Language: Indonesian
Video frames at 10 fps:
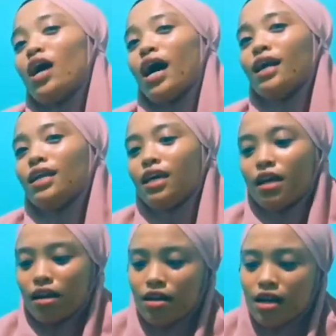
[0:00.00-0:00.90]

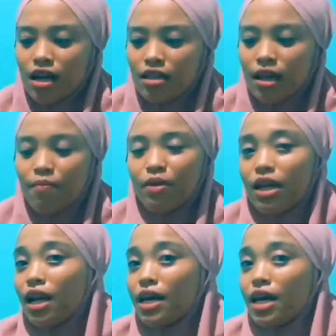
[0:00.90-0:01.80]
hadir dengan
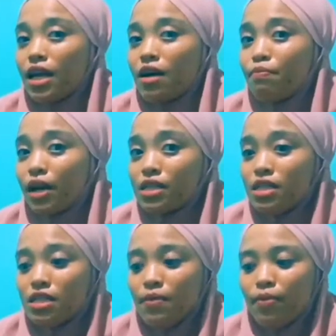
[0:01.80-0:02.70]
tampilan layar yang
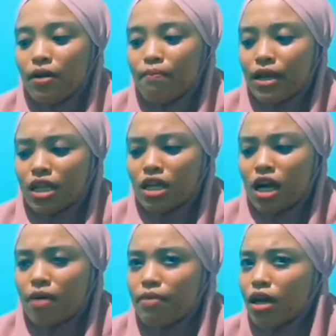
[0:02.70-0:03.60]
presisi, penempatan
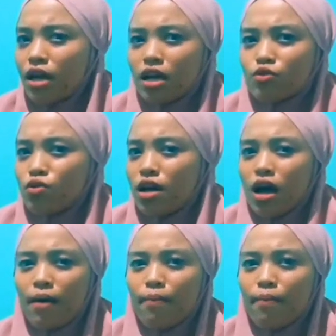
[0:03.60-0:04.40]
kamera yang sudah nggak